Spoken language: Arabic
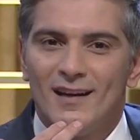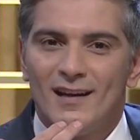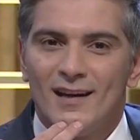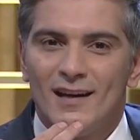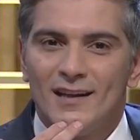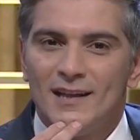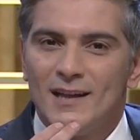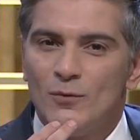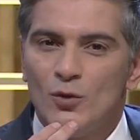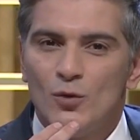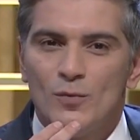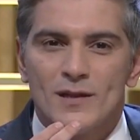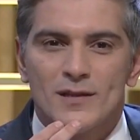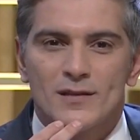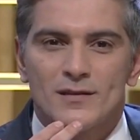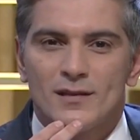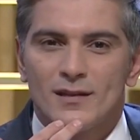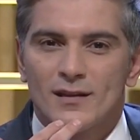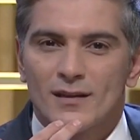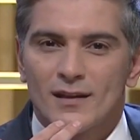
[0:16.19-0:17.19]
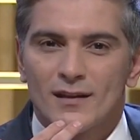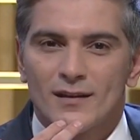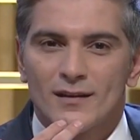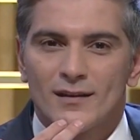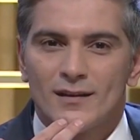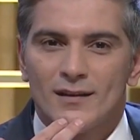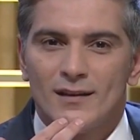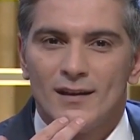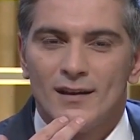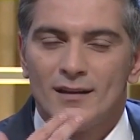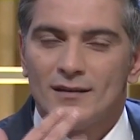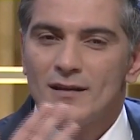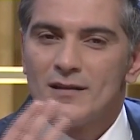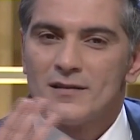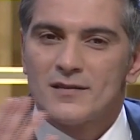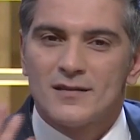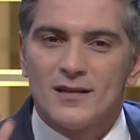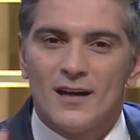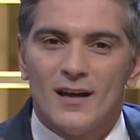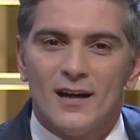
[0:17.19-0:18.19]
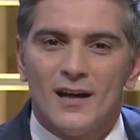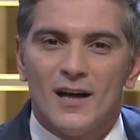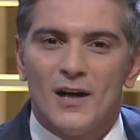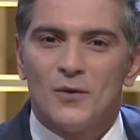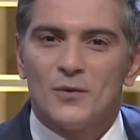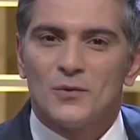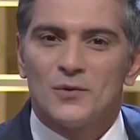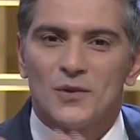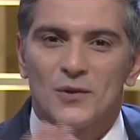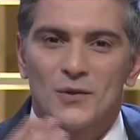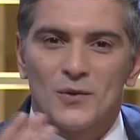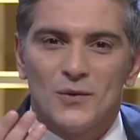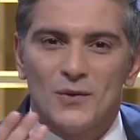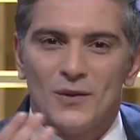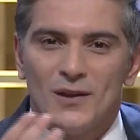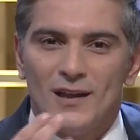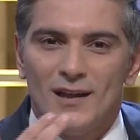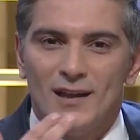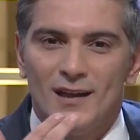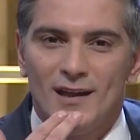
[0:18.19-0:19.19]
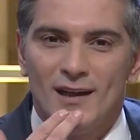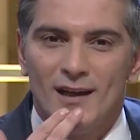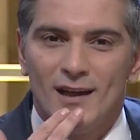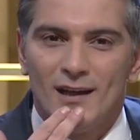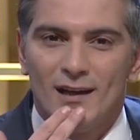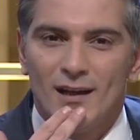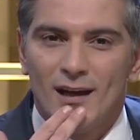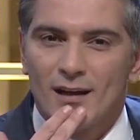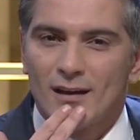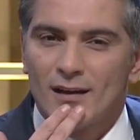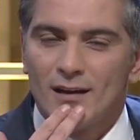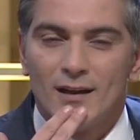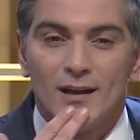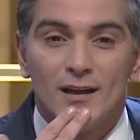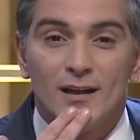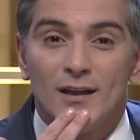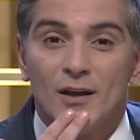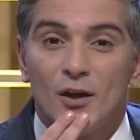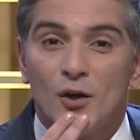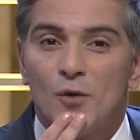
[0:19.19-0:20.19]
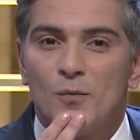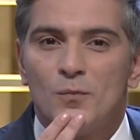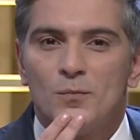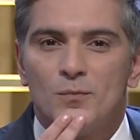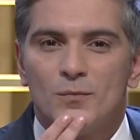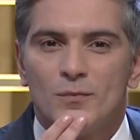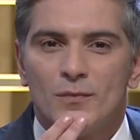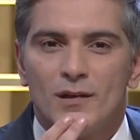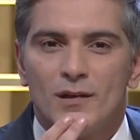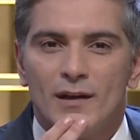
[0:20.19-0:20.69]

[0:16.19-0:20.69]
هي مو بس ديرة ننساها وتروح لكن هي أم